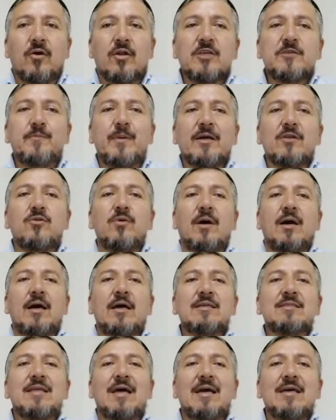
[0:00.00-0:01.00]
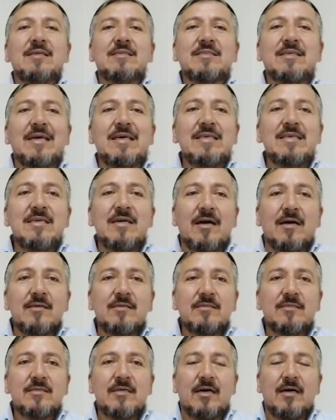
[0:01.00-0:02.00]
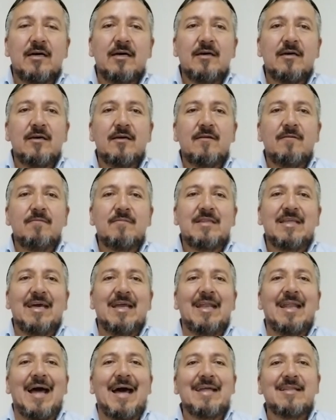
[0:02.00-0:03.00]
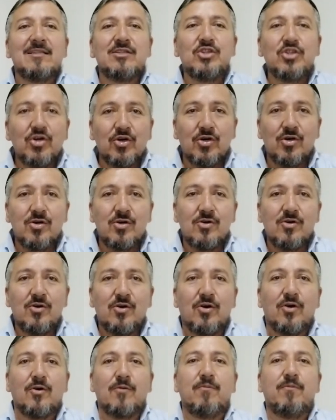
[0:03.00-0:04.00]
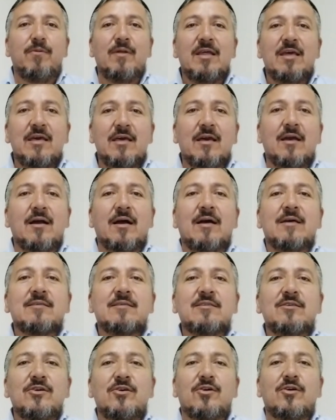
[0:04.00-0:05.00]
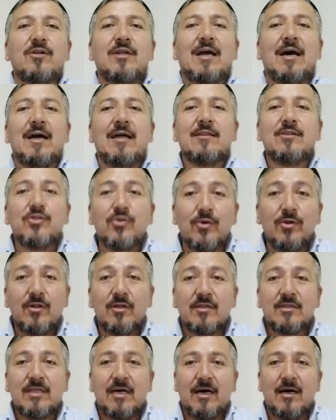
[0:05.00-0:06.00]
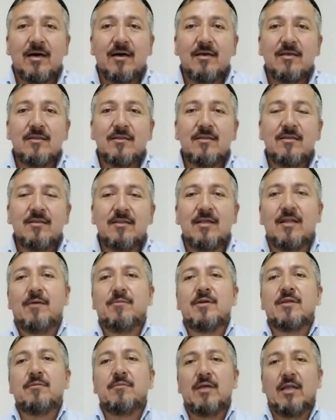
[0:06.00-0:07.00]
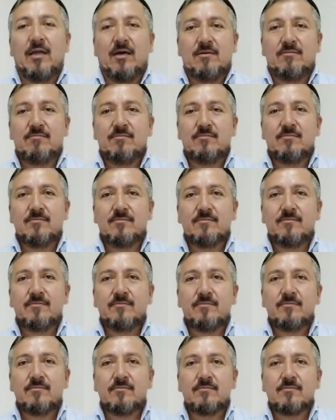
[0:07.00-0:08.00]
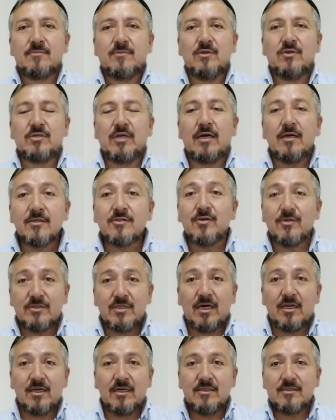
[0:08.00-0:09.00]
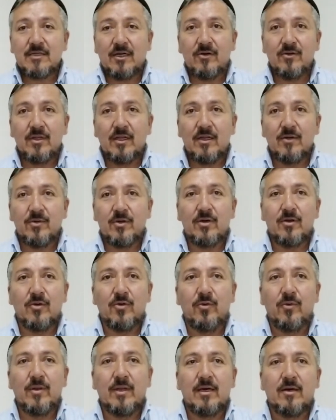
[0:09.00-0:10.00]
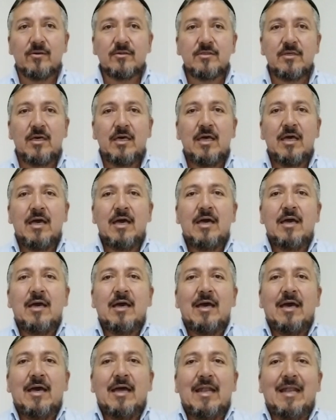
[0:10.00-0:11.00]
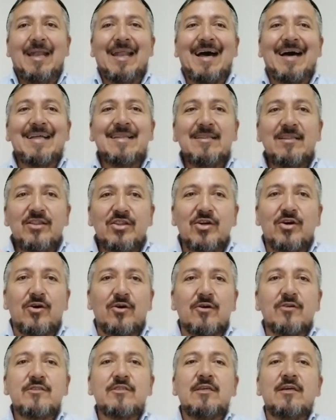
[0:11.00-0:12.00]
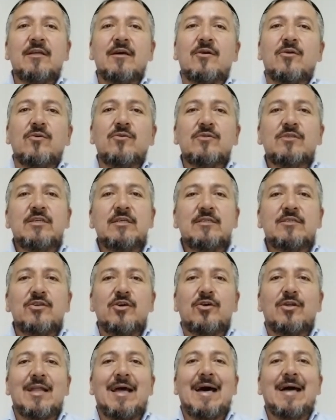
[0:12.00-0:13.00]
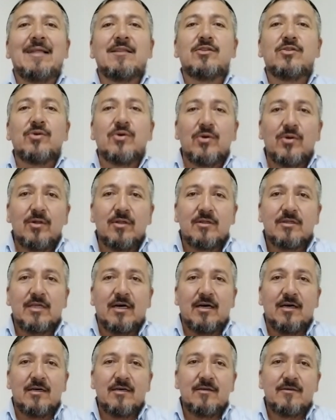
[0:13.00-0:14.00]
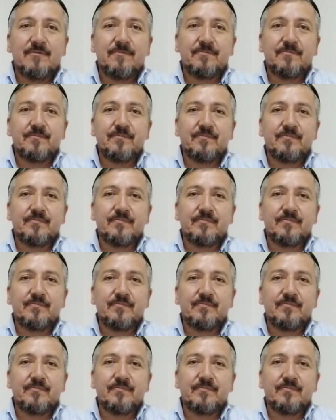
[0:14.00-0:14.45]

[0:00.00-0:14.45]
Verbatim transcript: con respecto a esta enseñanza de la no obligación adulta de la Brit O sea, esto está registrado en el libro de los jubileos. La no circuncisión adulta